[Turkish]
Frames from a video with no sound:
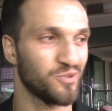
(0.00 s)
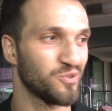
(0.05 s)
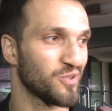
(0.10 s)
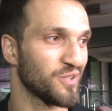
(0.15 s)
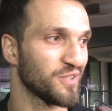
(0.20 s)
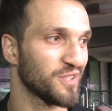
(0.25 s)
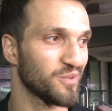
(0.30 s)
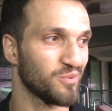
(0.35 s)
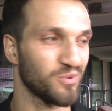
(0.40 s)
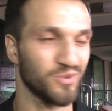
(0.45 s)
Şu
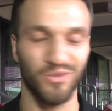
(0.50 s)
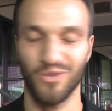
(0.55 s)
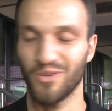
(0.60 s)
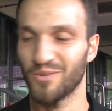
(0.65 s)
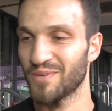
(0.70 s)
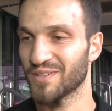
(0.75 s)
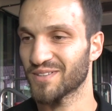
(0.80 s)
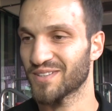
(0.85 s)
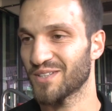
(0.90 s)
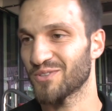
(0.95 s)
anda burada
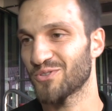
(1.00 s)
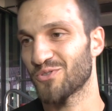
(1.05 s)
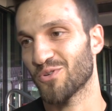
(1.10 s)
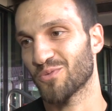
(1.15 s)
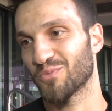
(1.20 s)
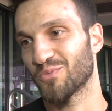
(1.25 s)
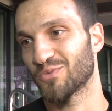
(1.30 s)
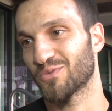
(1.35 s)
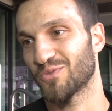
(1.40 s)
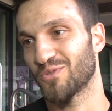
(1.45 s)
olmaktan
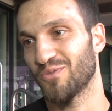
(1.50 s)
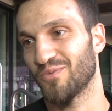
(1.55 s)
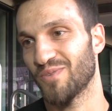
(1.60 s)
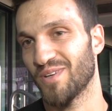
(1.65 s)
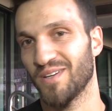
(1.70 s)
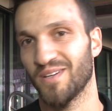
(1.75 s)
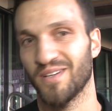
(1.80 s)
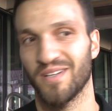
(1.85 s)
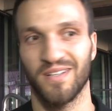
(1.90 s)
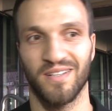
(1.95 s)
çok mutluyum ve
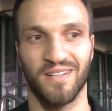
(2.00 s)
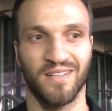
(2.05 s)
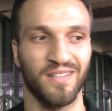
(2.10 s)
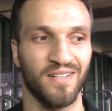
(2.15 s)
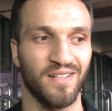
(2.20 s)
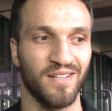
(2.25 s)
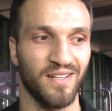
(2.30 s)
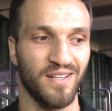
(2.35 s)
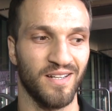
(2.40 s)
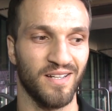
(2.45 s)
e,
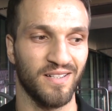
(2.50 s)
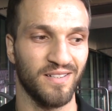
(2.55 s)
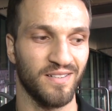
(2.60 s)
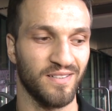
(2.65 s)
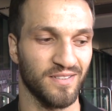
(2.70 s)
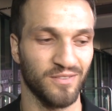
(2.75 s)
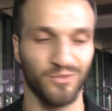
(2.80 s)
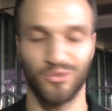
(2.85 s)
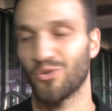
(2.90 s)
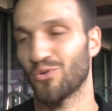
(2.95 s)

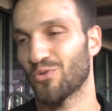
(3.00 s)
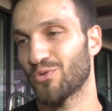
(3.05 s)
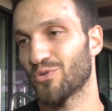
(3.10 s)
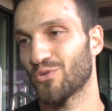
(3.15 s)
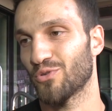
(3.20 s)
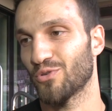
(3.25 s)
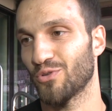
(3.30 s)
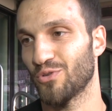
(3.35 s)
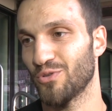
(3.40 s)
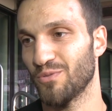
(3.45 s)
çok
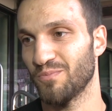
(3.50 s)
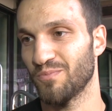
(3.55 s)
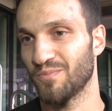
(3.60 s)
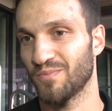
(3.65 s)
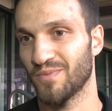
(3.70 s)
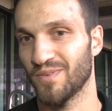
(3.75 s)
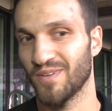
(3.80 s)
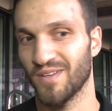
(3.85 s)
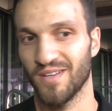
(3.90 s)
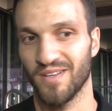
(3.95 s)
gururluyum.
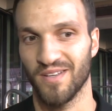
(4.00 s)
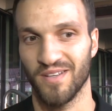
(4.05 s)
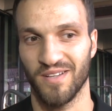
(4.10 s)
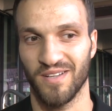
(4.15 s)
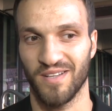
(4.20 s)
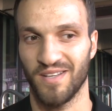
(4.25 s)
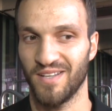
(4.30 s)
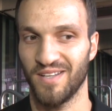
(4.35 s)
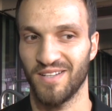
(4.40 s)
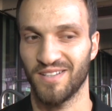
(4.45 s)

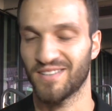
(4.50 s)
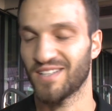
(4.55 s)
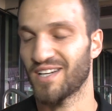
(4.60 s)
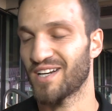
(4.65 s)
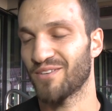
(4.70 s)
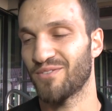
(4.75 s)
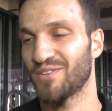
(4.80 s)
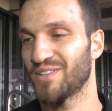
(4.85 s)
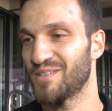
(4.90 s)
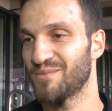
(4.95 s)
E,
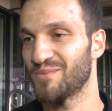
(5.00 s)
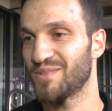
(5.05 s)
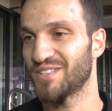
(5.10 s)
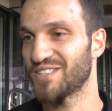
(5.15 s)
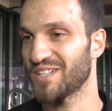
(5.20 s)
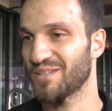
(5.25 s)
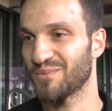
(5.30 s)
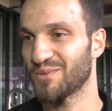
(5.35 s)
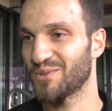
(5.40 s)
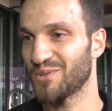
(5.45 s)
tarif
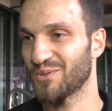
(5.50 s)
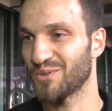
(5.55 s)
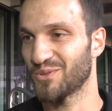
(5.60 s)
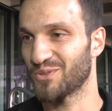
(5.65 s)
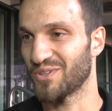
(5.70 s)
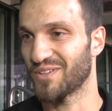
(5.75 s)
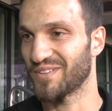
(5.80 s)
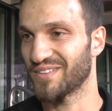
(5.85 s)
edilmeyecek bir duygu şu